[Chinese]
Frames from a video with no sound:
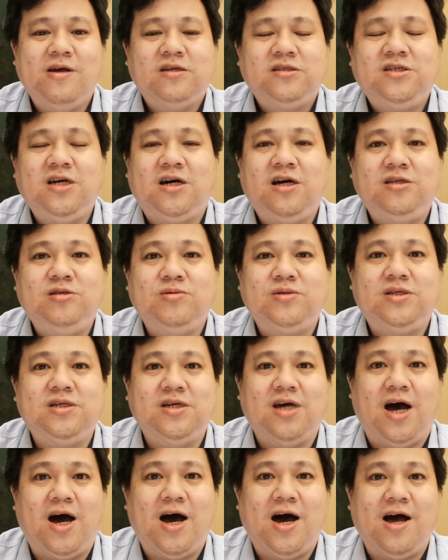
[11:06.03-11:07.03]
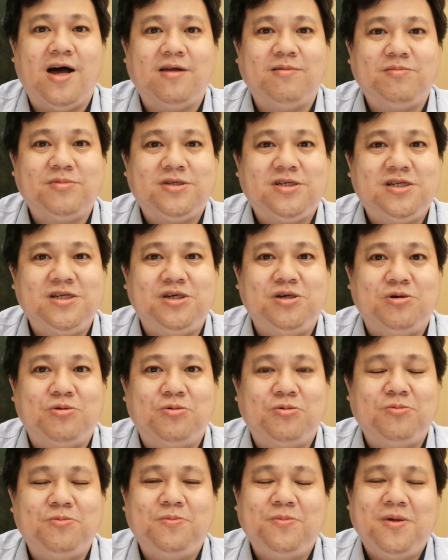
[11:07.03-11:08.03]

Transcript: 这个就是自由